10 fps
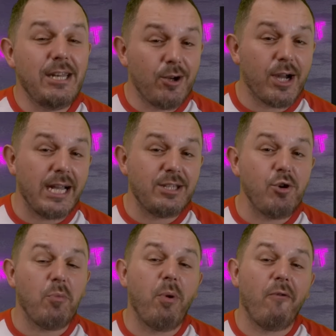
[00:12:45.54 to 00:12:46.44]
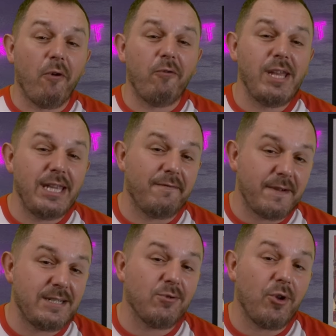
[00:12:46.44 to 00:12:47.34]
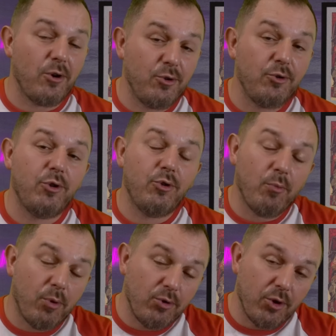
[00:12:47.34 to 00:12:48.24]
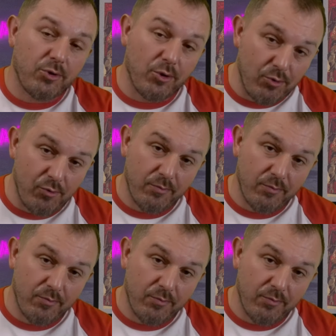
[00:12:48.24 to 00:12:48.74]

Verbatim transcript: deux créatures peuvent envoyer des frissons dans le dos de nombreux d'entre nous.